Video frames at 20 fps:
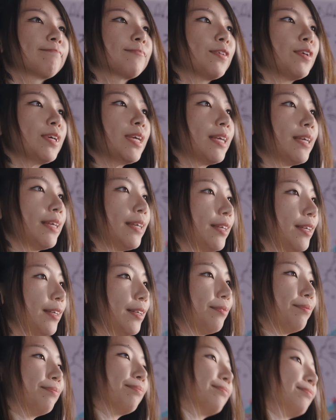
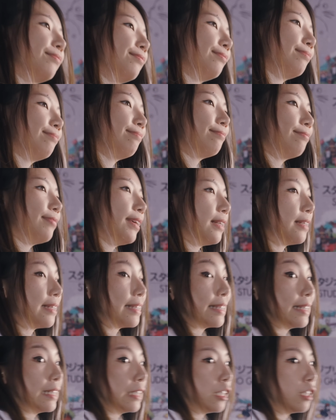Okay, wenn
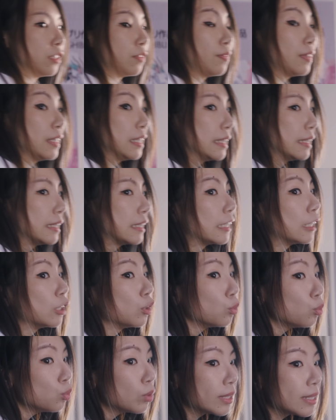es dir nicht wichtig
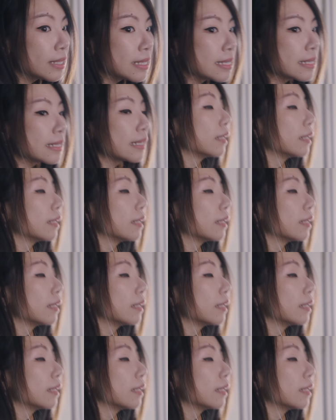genug ist.